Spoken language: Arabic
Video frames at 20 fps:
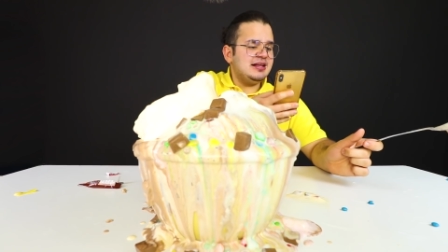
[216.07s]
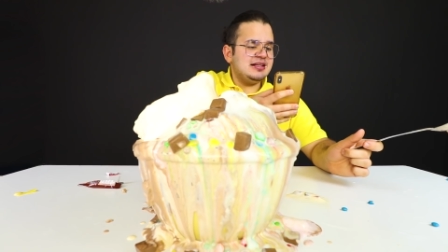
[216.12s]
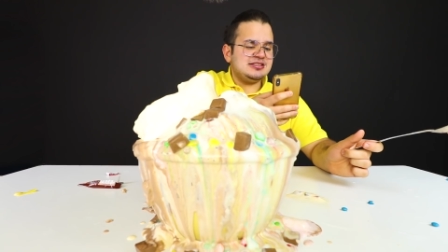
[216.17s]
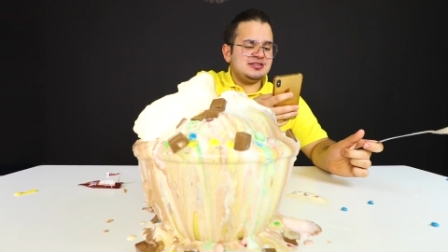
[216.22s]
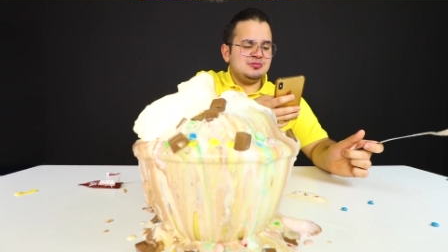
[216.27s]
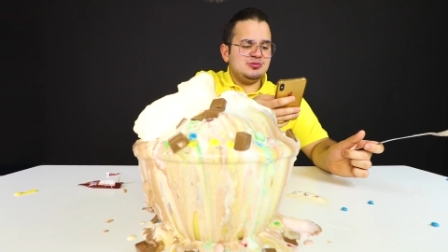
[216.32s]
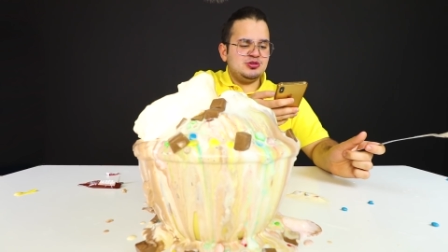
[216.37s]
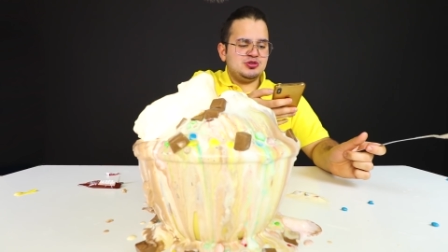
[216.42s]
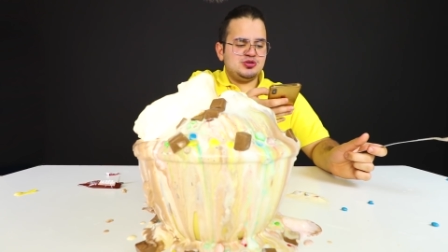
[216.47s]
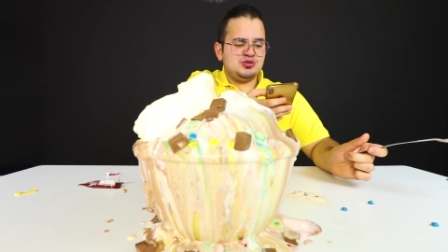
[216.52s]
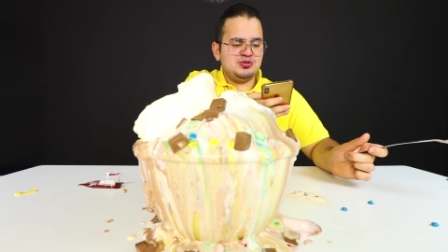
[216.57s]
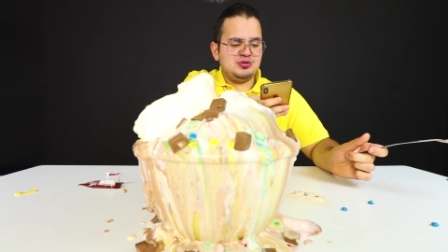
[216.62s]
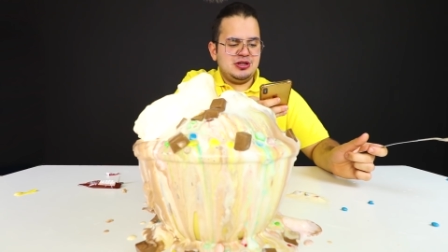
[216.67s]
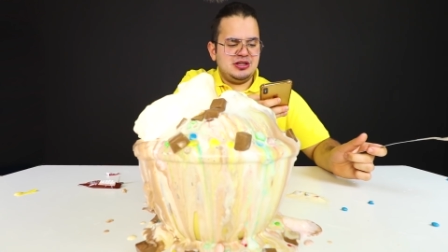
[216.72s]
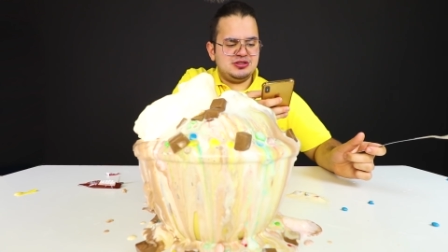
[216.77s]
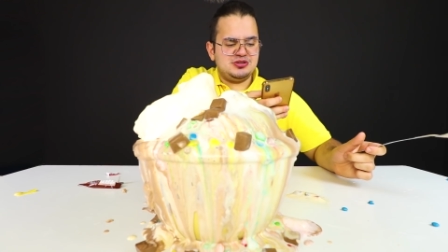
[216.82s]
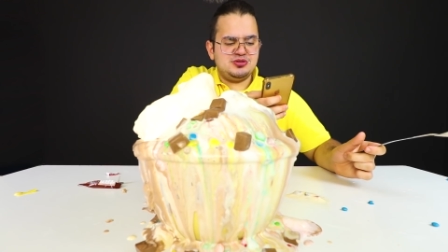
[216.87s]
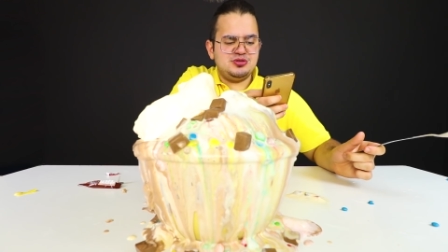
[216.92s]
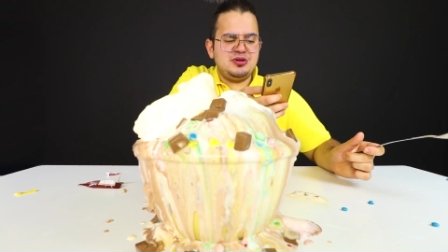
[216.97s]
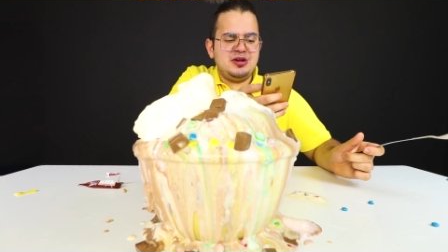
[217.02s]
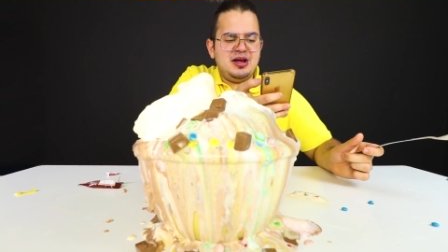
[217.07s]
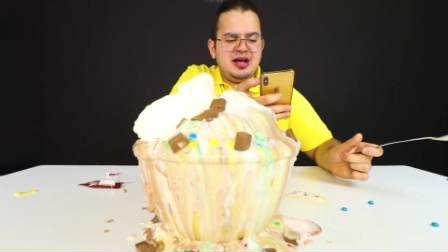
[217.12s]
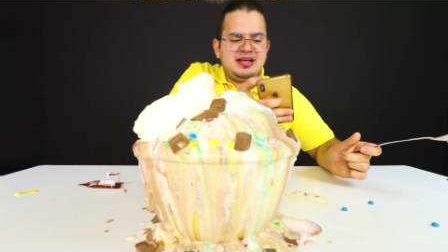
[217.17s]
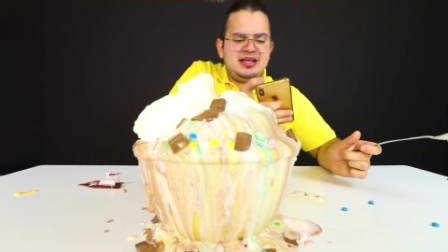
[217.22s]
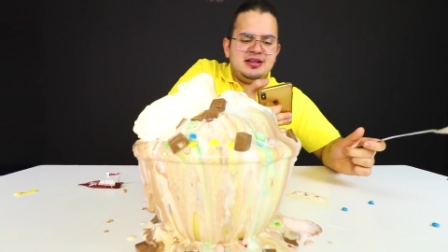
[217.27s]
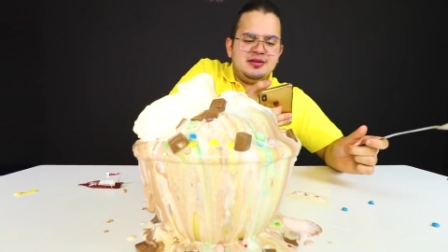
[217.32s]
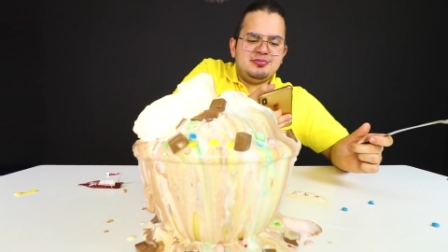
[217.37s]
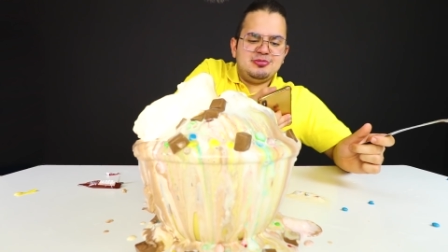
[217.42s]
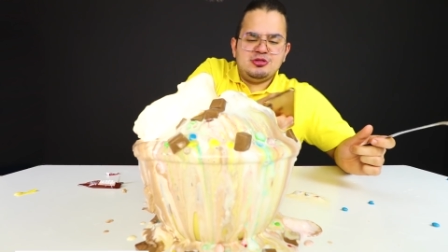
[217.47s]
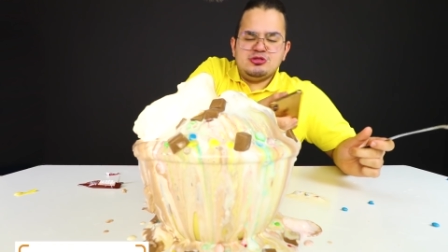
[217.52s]
لازم له صوره الصوره
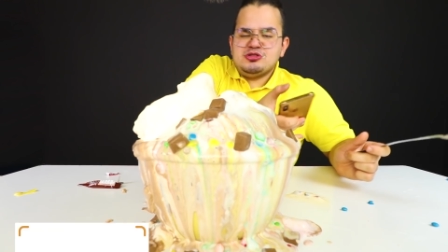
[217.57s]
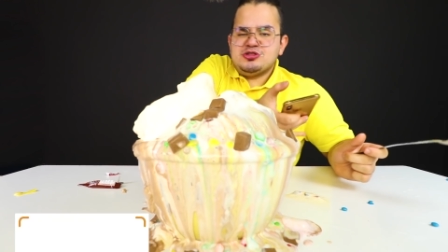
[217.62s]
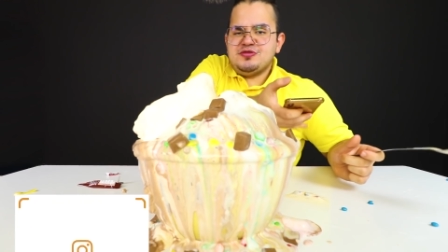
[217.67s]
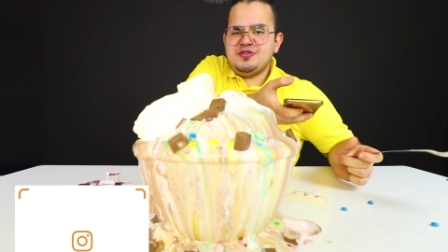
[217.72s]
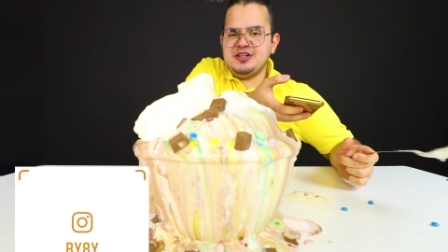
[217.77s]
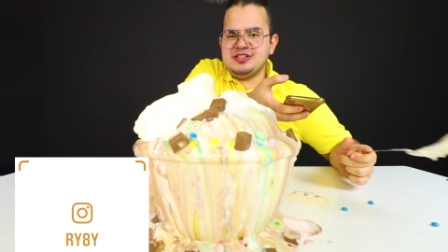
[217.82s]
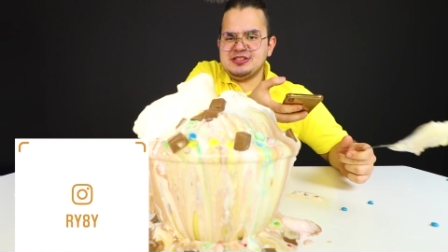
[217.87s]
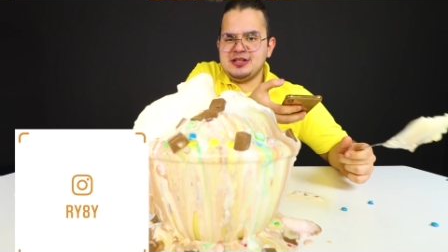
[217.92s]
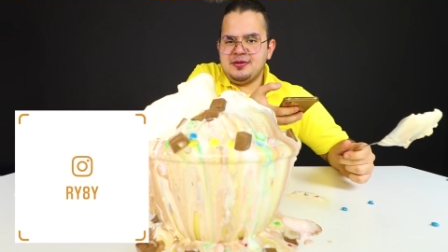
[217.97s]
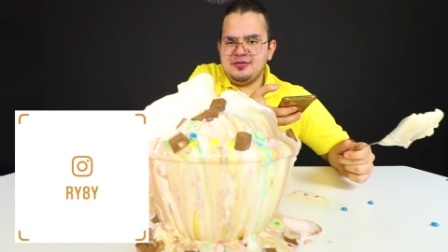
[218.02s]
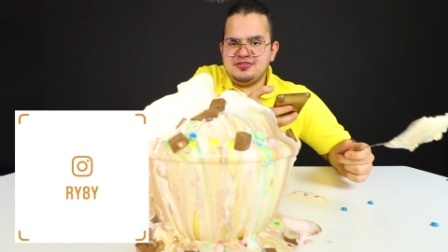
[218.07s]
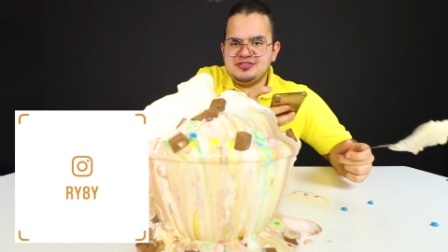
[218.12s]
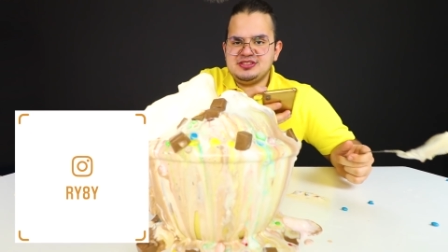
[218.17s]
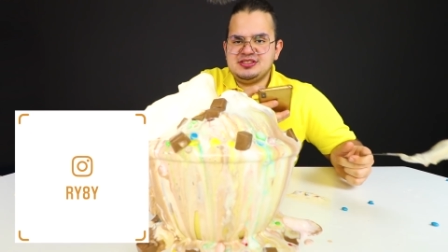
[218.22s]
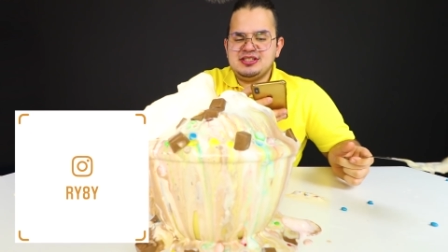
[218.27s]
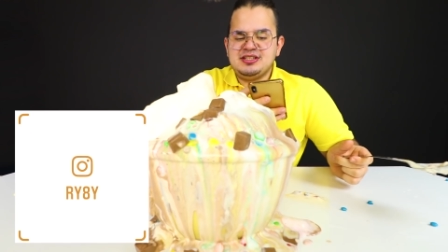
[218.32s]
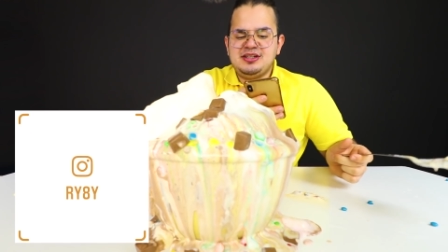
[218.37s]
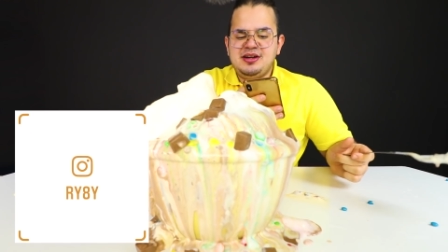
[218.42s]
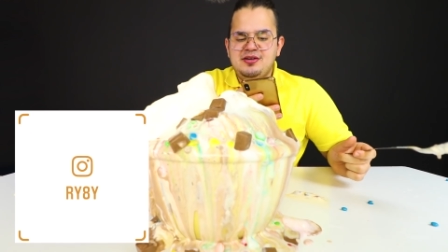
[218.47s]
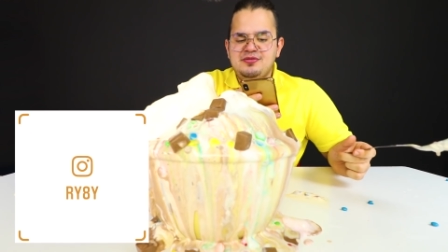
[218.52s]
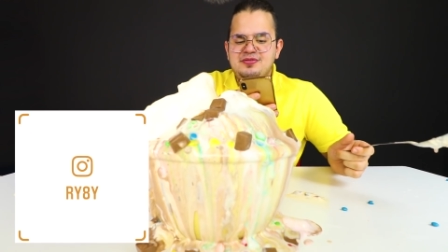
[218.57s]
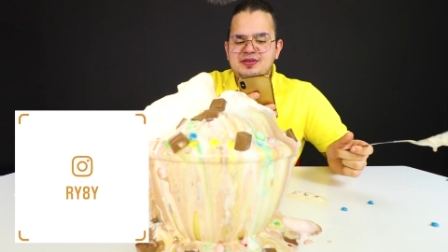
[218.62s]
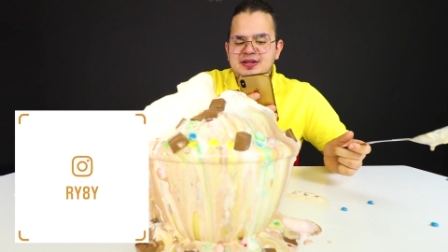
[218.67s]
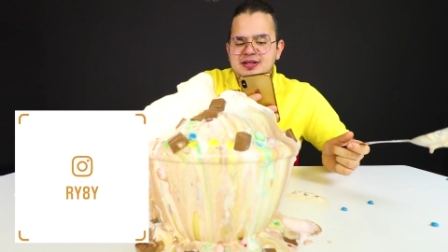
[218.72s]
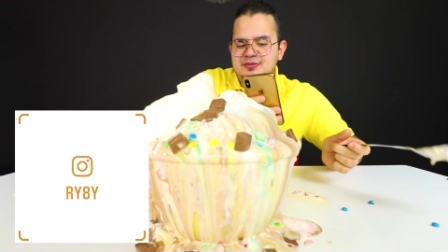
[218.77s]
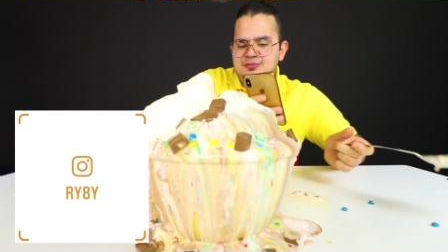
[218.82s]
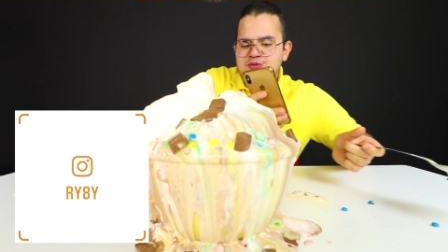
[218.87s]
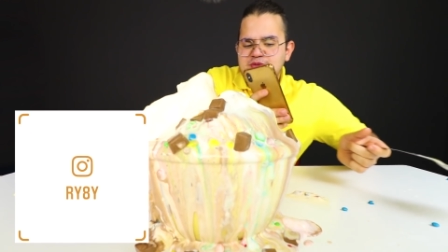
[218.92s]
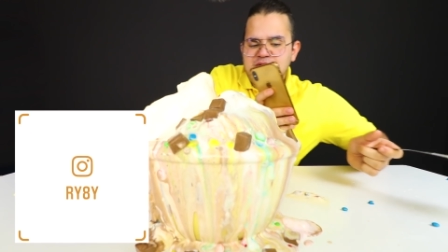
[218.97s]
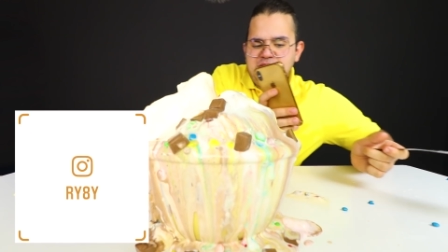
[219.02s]
اكيد بتنزل في حسابي في انستغرام
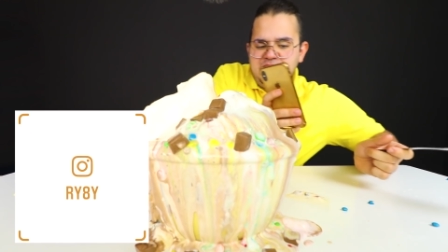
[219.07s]
فاللي مو